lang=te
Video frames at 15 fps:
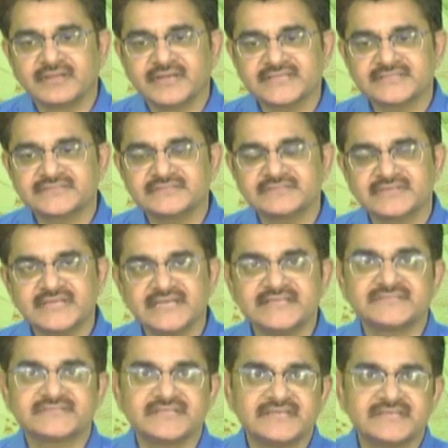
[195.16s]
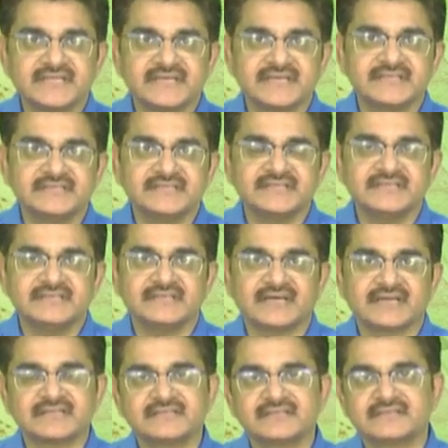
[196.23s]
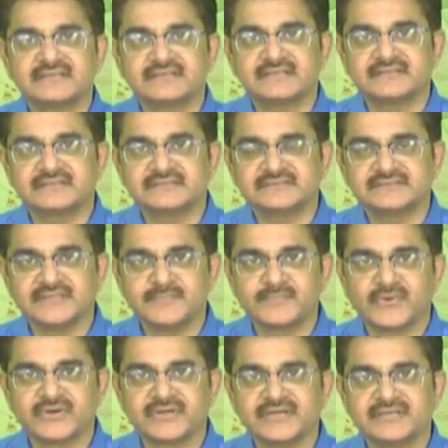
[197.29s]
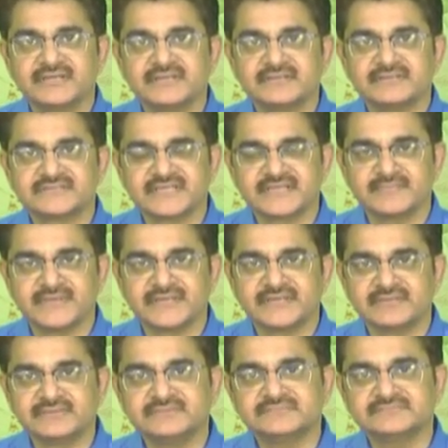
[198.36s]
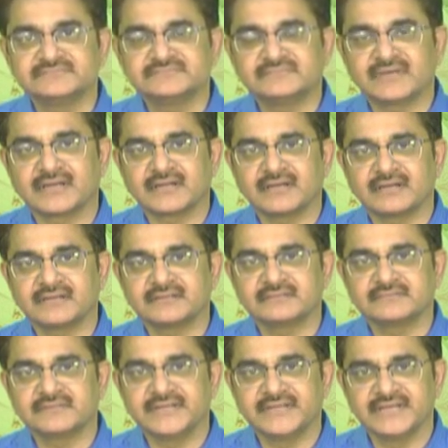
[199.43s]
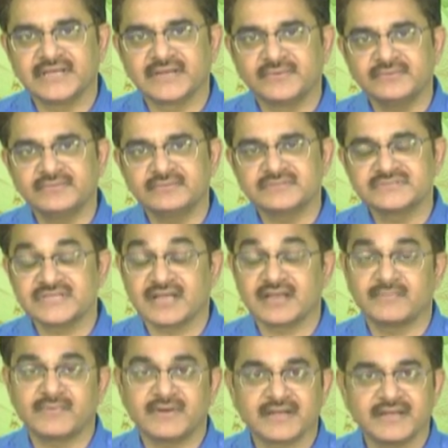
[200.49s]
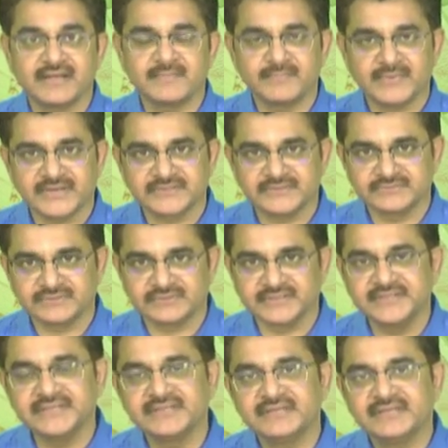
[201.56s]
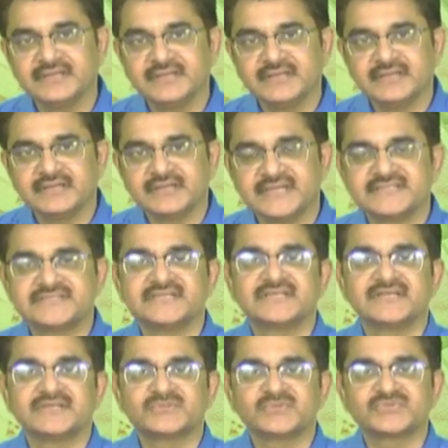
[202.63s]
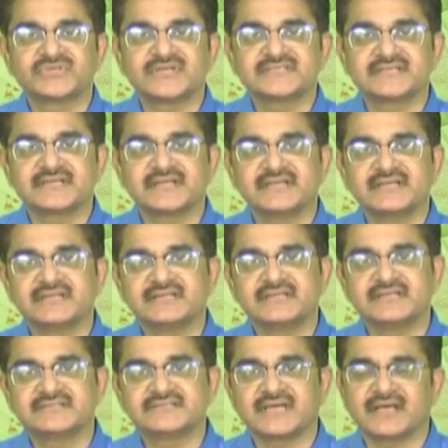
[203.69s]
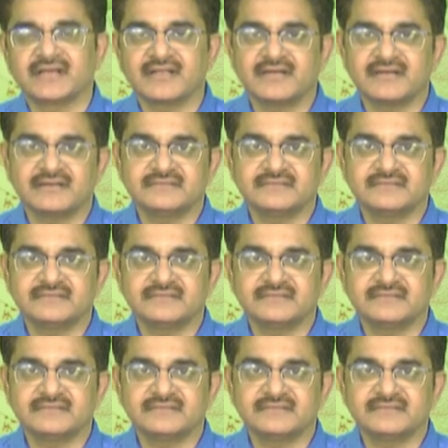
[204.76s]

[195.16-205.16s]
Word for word: నెక్స్ట్ రియల్ ఎస్టేట్ అనేది అనదర్ ఇంపార్టెంట్ సెగ్మెంట్ మన ఇండియాలో చాలా బాగా ఇంపాక్ట్ అవుతుంది ఏ సిటీలో చూసినా సరే చాలా